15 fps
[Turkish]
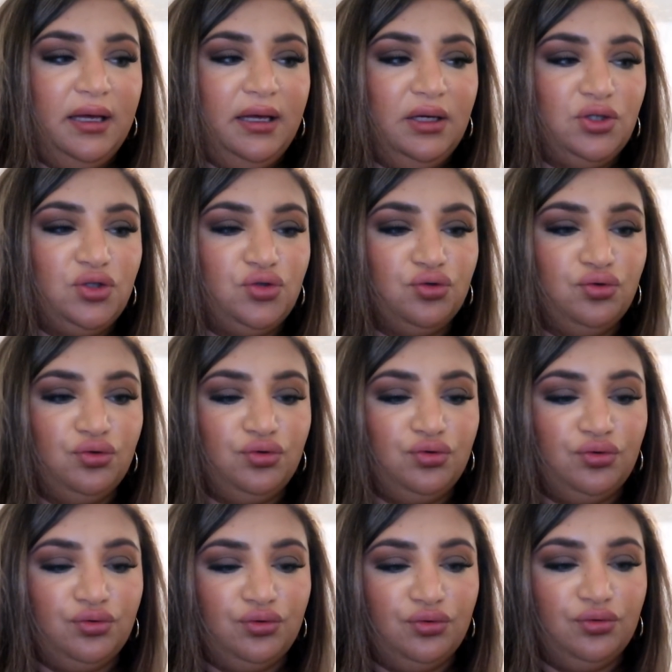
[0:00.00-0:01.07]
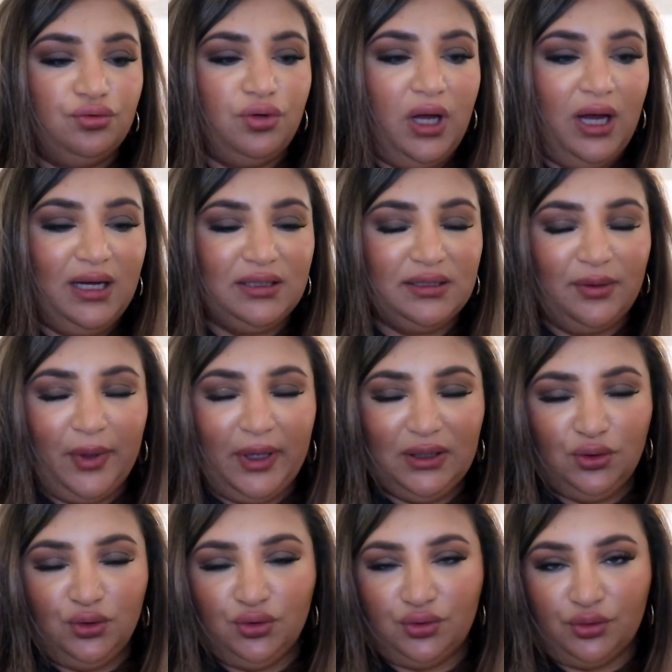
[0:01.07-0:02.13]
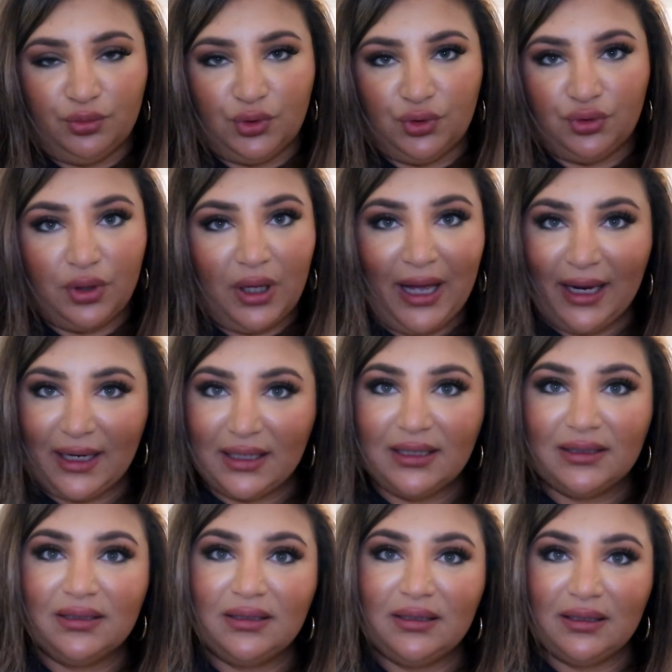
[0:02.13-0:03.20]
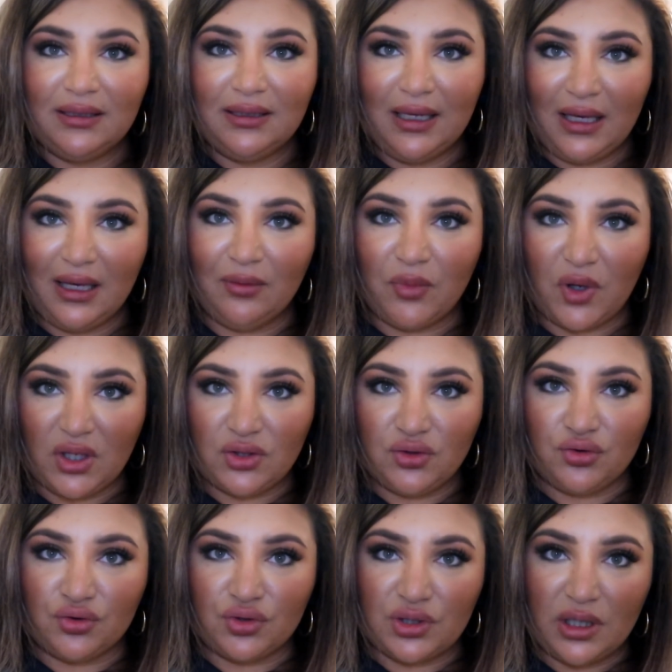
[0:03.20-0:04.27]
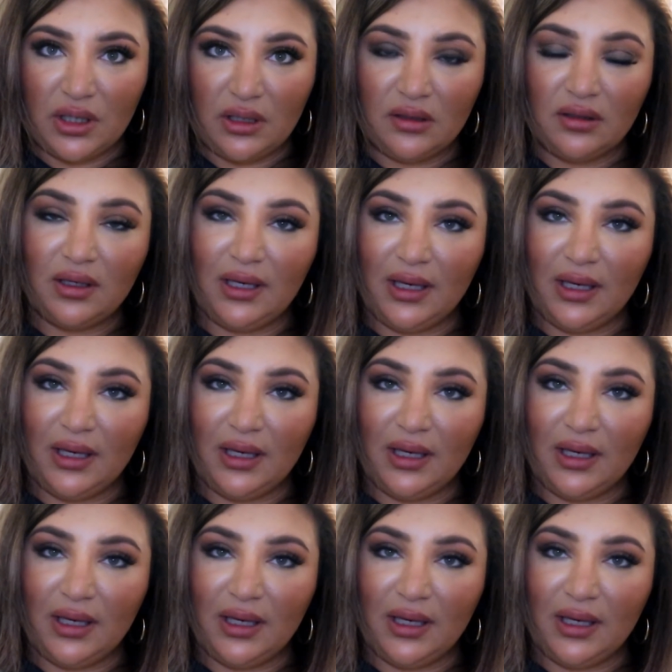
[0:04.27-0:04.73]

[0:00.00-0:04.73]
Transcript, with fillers: E, şunu her zaman diyorumdur. Her kadın ne giymek istiyorsa